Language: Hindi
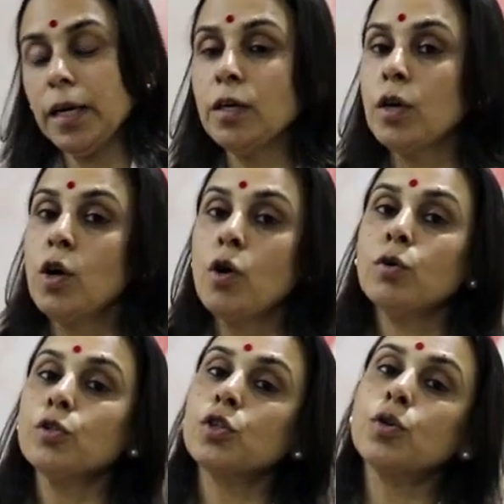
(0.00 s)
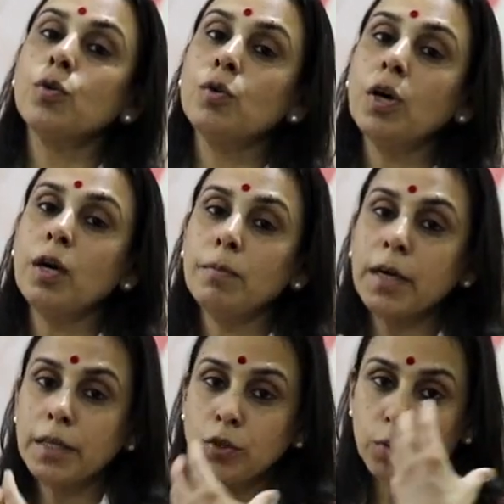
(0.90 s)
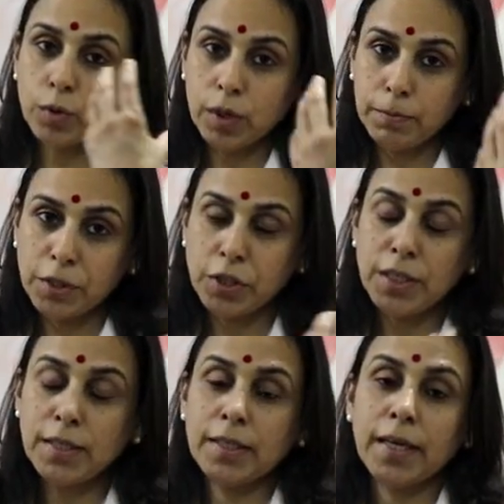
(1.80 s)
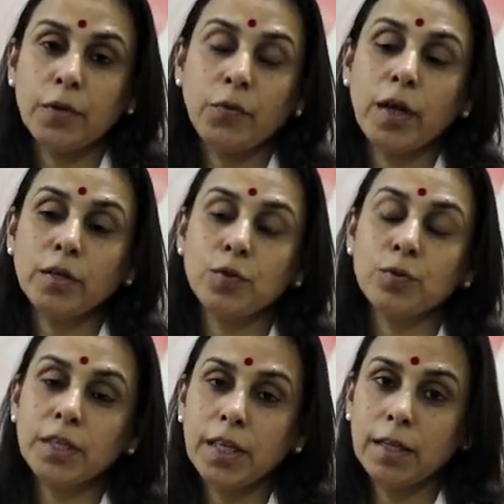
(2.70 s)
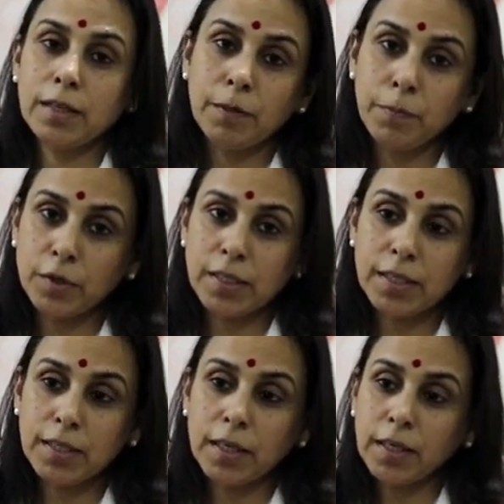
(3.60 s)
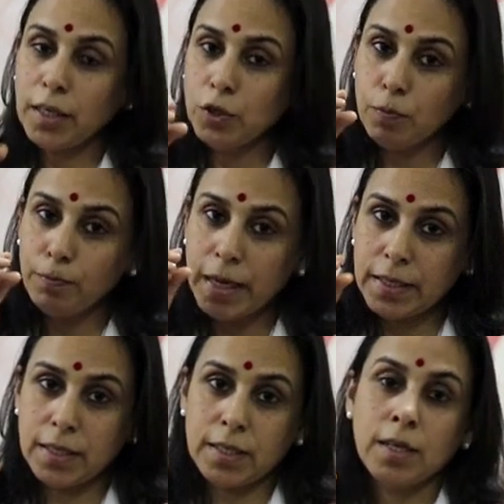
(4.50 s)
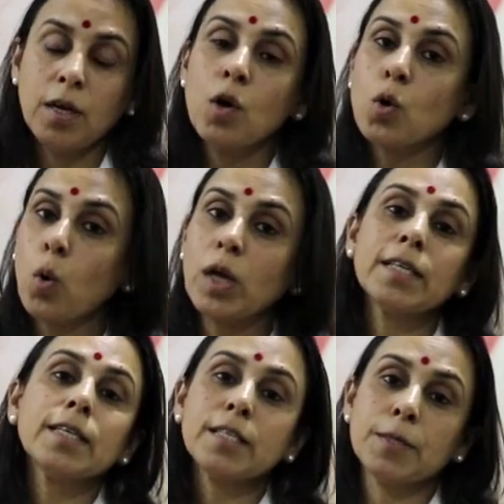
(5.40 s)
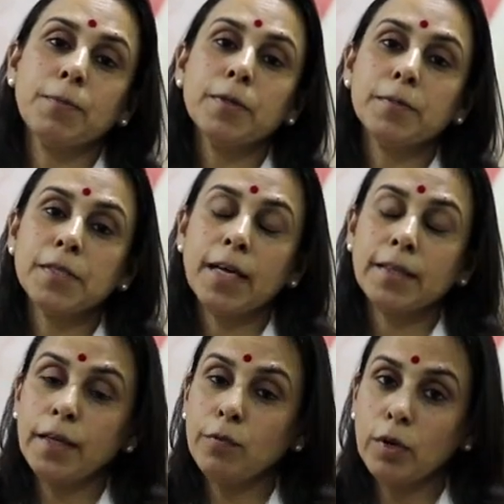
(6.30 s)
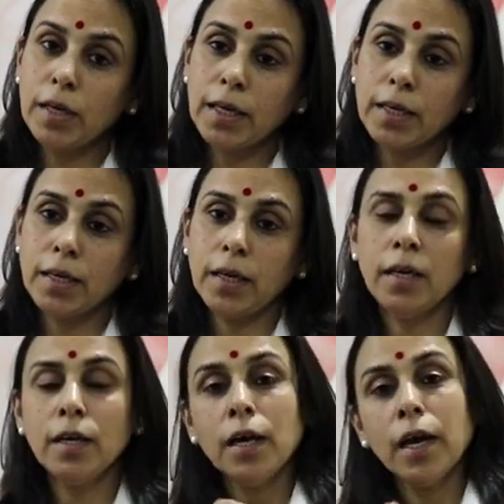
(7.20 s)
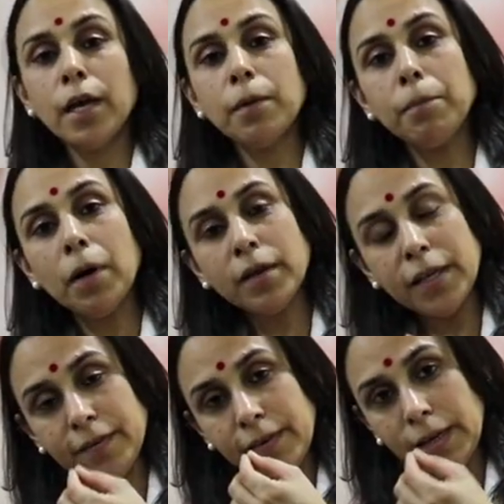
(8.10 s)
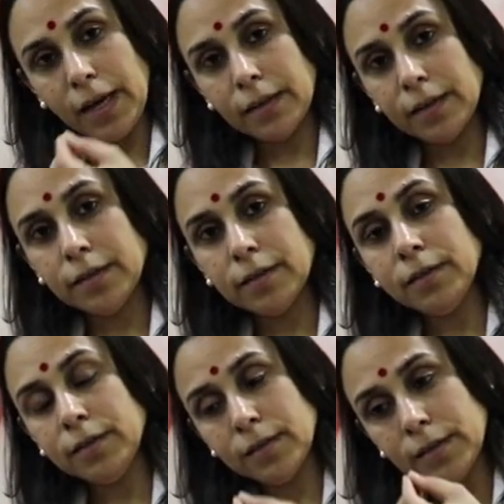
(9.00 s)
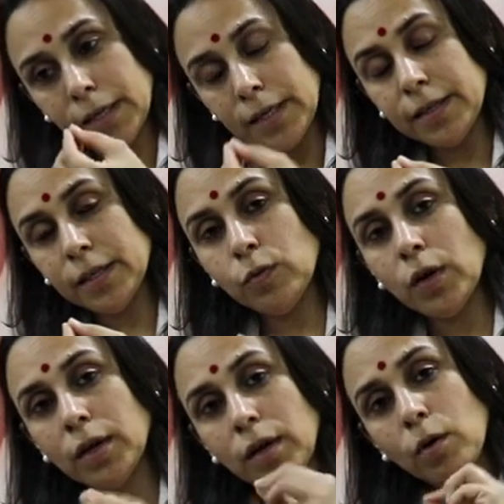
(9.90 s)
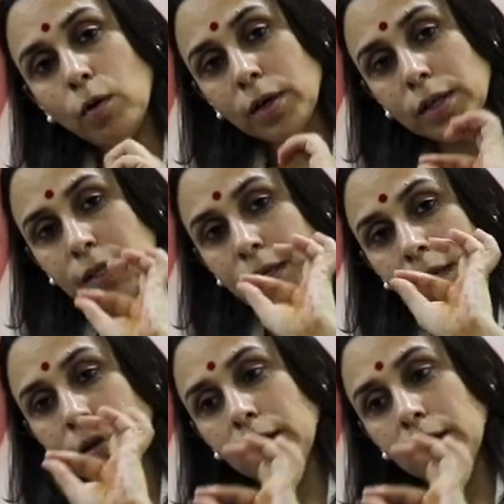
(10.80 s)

हैं उसको हमारे जो मशीन्स हैं एडवांस उनके अंदर प्रोसेस करके जो बेस्ट क्वालिटी स्पर्म्स रहते हैं वो लेके एक बार एक सी कैथेटर नली के द्वारा औरत के